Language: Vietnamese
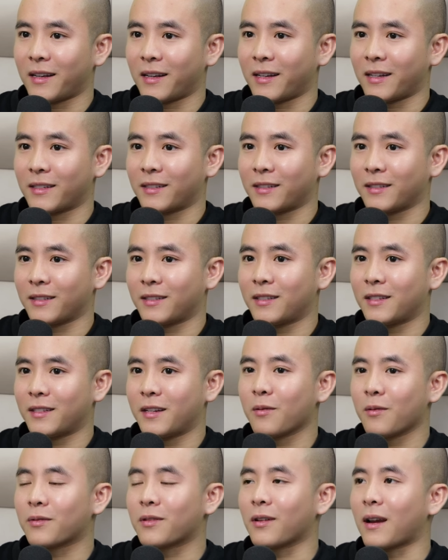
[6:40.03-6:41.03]
uh,
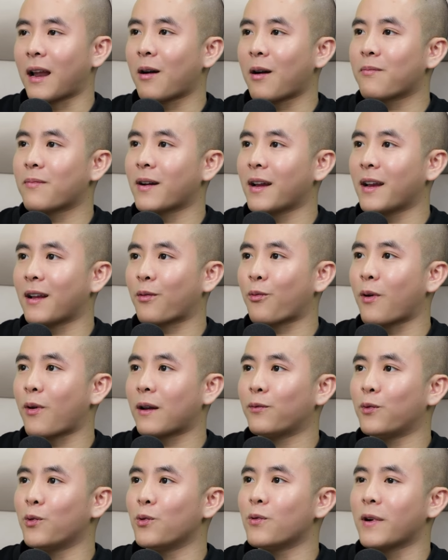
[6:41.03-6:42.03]
triệu tử long hay là
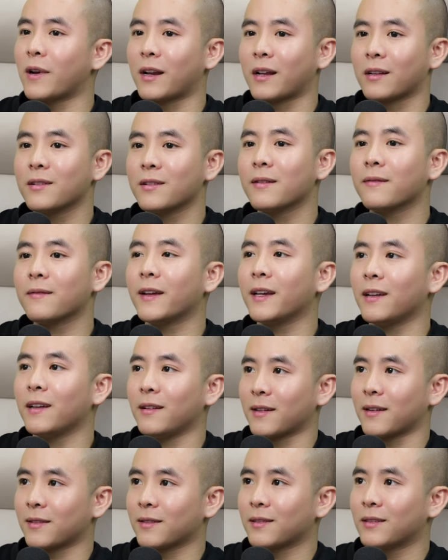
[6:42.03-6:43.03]
quan vũ hay là trương phi
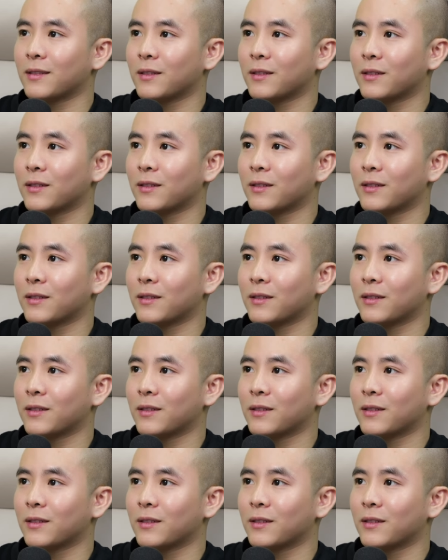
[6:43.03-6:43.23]
được